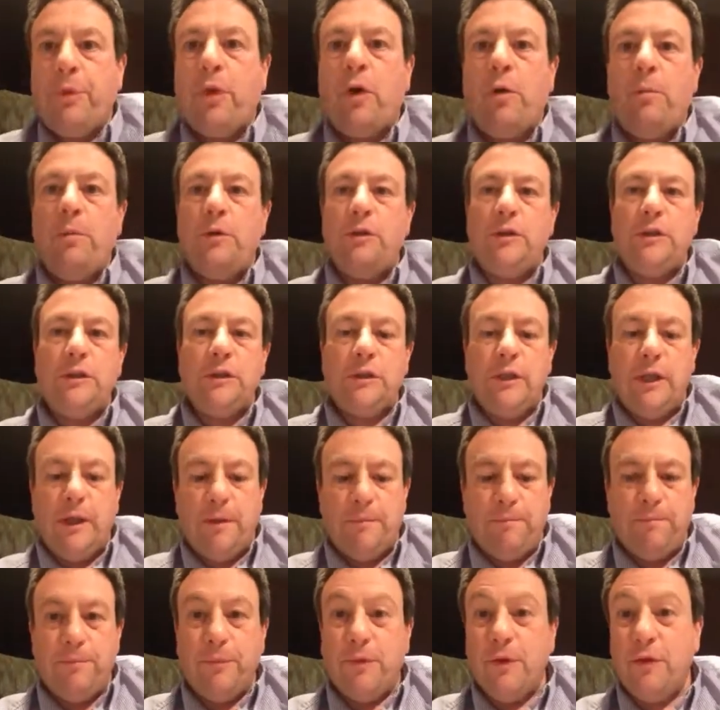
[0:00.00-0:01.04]
como eu
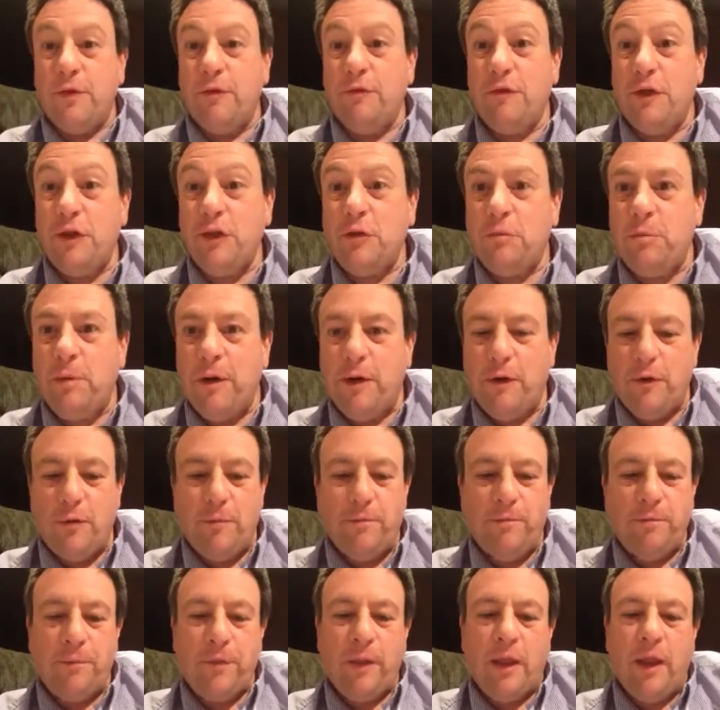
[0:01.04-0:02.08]
dizia, o vídeo parou.
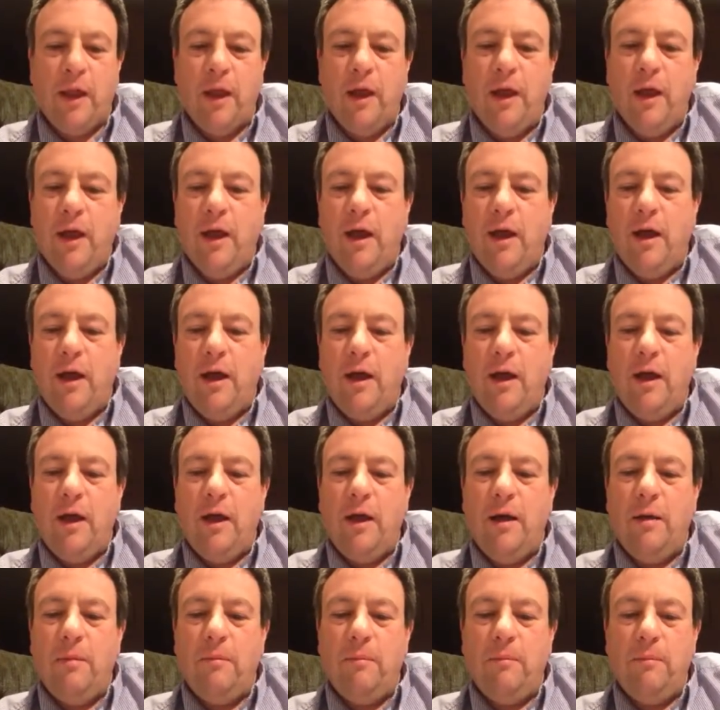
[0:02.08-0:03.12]

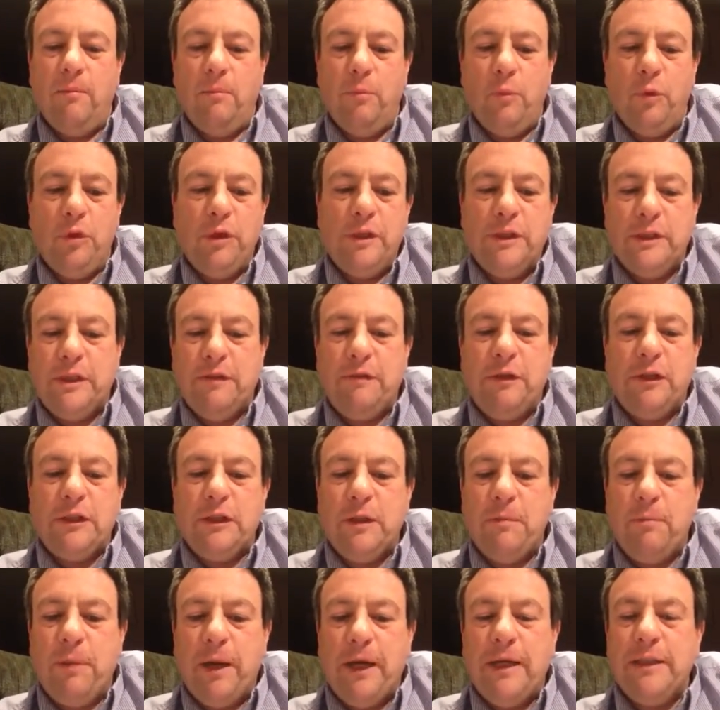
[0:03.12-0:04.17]
Uh, muitos eventos
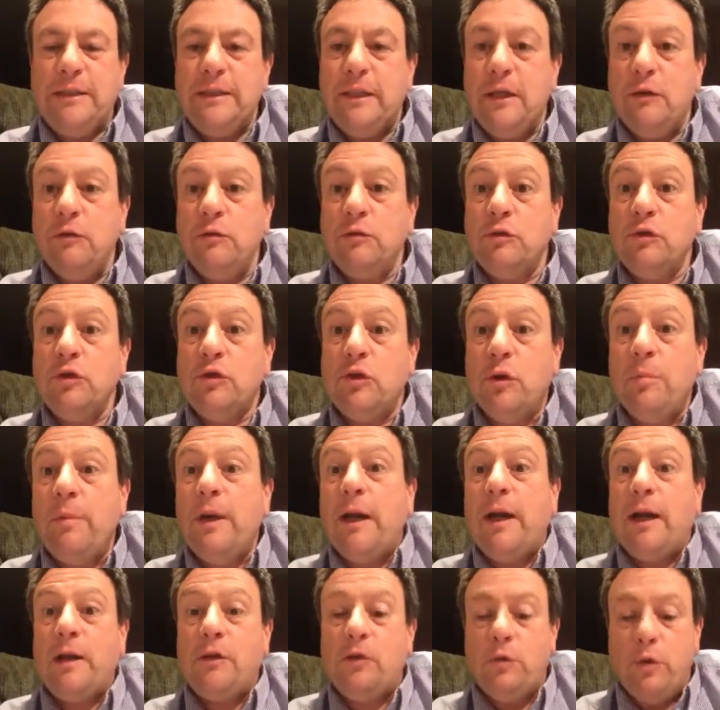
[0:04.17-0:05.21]
que pareciam
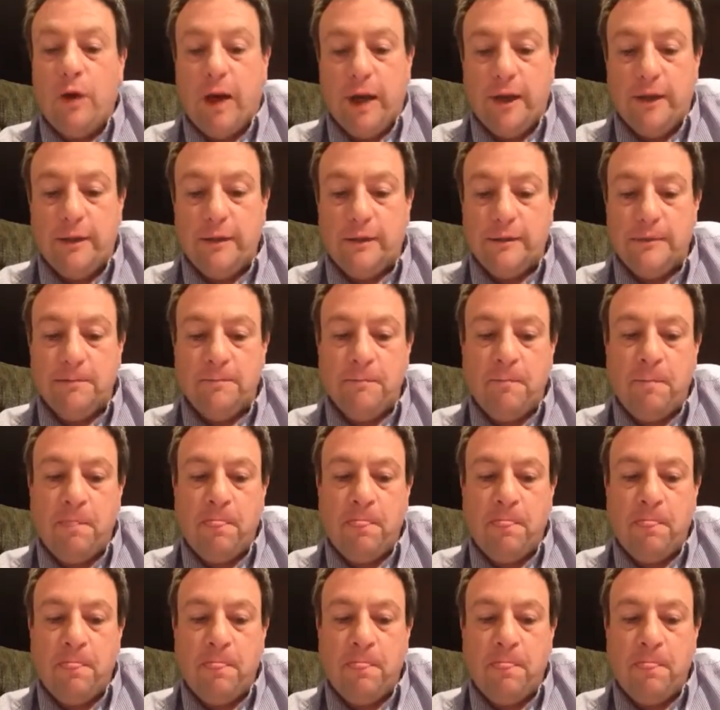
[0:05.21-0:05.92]
sobrenaturais.